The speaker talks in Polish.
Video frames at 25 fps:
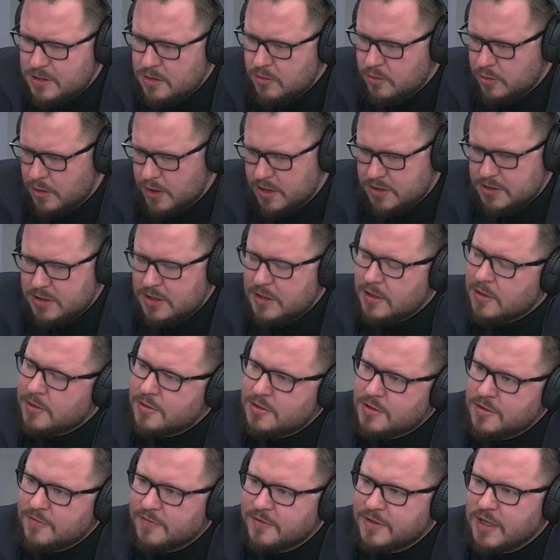z tyłu, jeżeli
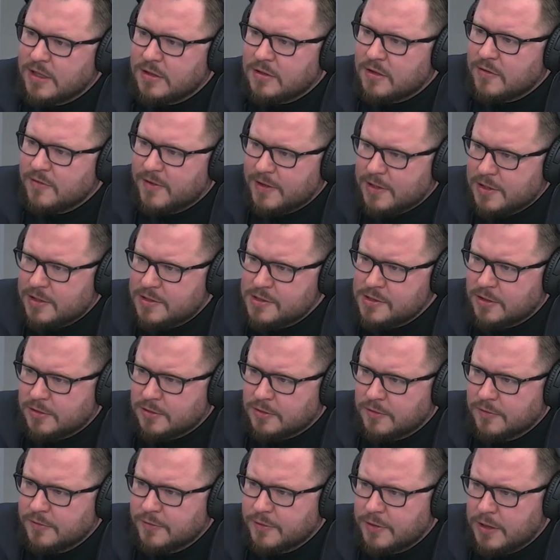chodzi o wydatkowanie
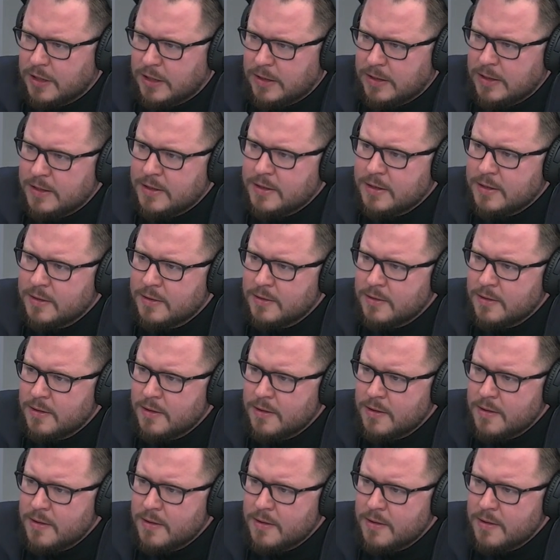środków unijnych